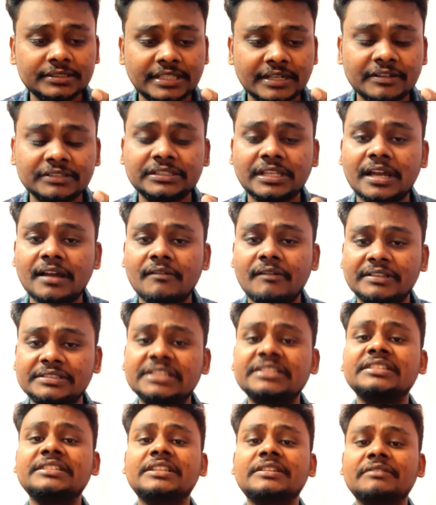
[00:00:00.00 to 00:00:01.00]
తర్వాత
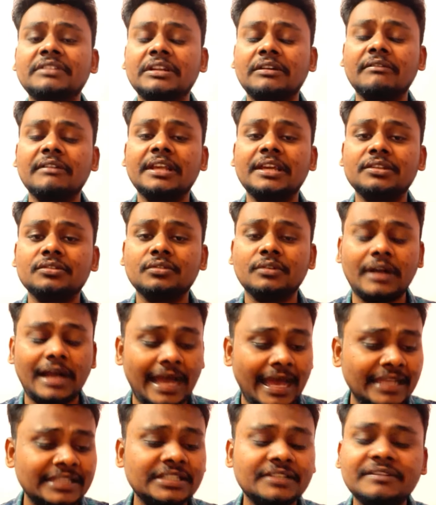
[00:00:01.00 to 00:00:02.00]
వసతి దీవిని ఇవ్వలేదు
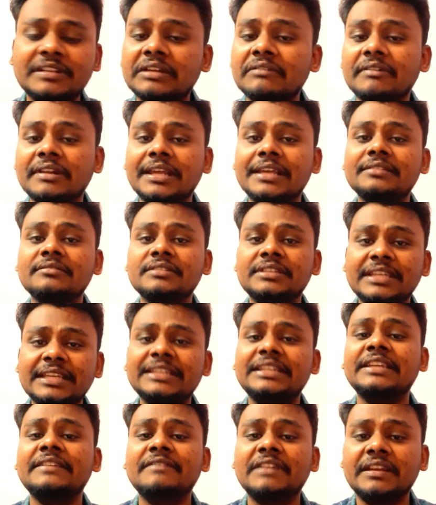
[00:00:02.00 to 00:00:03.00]
ఆ దీవిని ఇవ్వలేదు ఈ
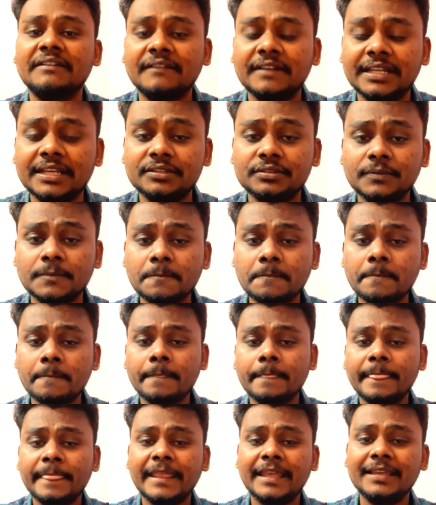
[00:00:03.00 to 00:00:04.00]
దీవిని ఇవ్వలేదు
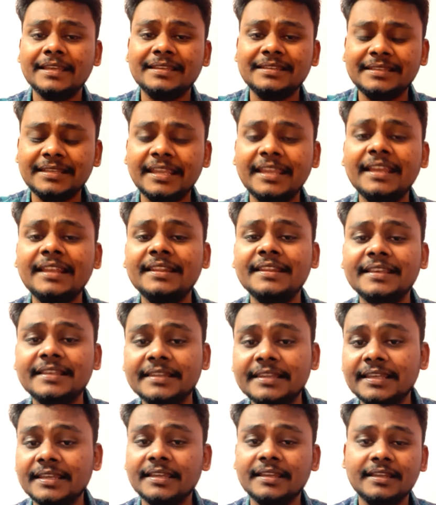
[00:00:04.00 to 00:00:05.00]
ఏంది
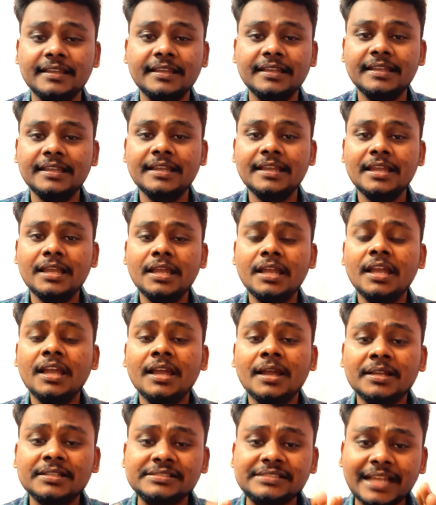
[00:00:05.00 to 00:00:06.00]
ఇది
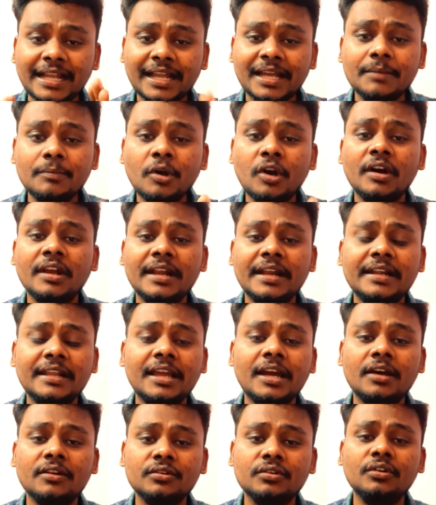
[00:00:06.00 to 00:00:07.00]
జగన్మోహన్ రెడ్డి
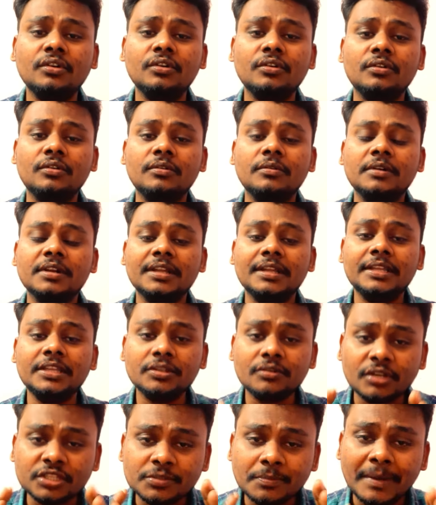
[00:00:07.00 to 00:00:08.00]
గారు
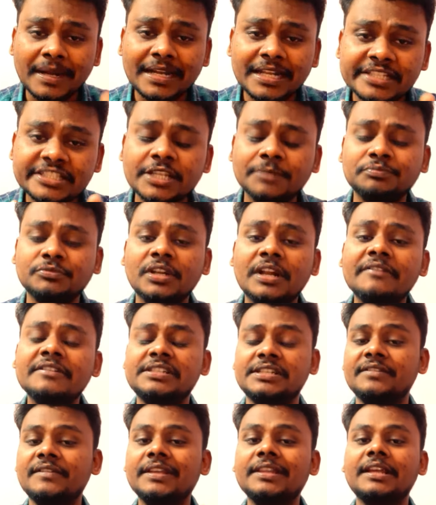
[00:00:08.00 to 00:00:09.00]
ఈరోజు మళ్ళీ చెప్తున్న
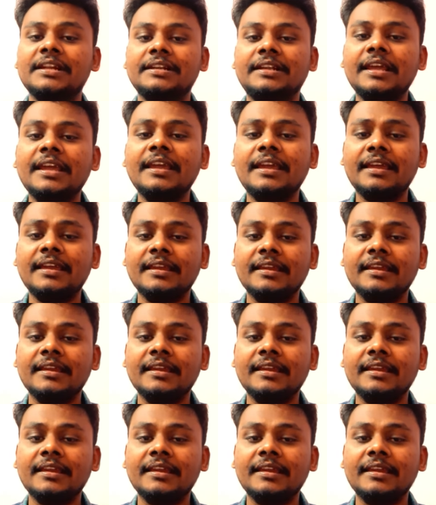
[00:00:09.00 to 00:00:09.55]
విషయం ఏంటంటే